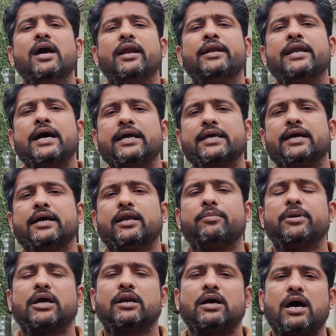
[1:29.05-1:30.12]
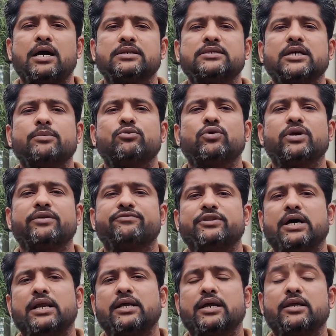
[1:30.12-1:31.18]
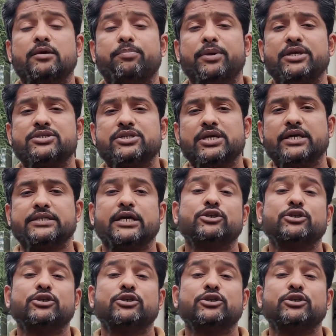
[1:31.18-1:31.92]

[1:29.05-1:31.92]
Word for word: ना कि अगर इमरान खान साहब को गिरफ्तार करके पेश किया